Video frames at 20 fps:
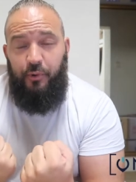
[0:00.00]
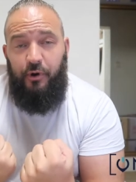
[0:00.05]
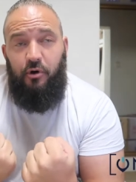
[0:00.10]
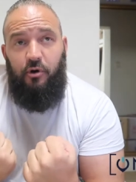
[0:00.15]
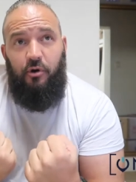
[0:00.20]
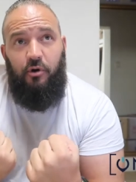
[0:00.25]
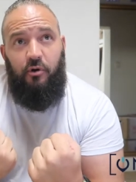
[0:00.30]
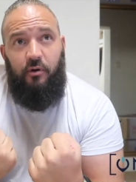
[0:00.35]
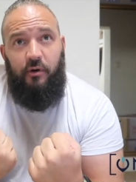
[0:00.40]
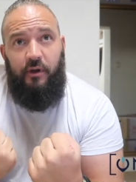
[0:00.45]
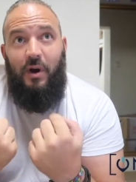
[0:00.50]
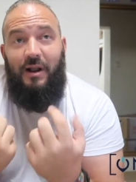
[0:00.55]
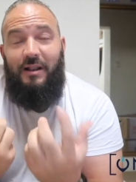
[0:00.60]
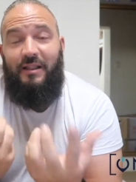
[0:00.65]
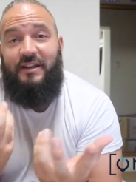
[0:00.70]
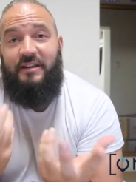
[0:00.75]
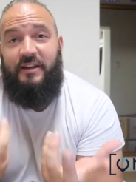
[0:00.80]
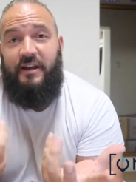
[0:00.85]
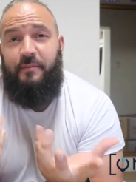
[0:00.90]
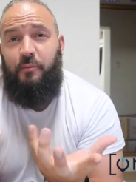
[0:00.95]
poco
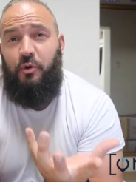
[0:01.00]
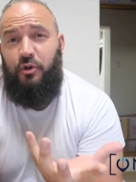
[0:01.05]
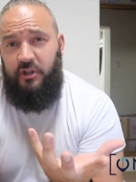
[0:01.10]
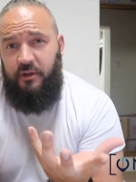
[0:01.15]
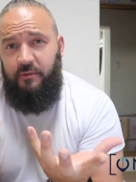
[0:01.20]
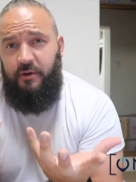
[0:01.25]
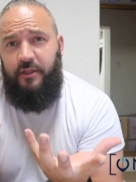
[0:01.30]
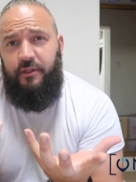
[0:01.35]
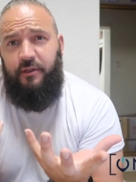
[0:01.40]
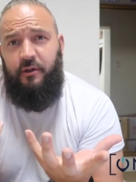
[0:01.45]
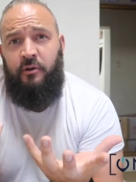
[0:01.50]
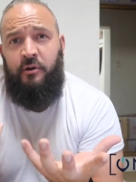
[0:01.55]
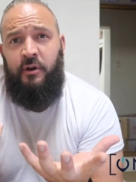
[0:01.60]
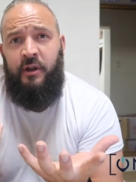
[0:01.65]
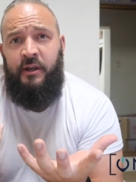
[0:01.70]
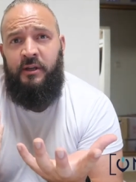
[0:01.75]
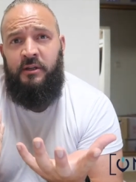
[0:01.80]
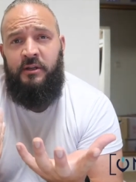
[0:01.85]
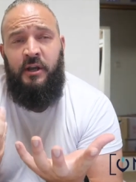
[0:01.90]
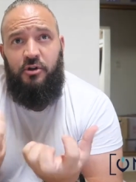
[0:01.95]
cuál de esas
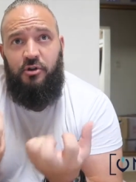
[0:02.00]
motivaciones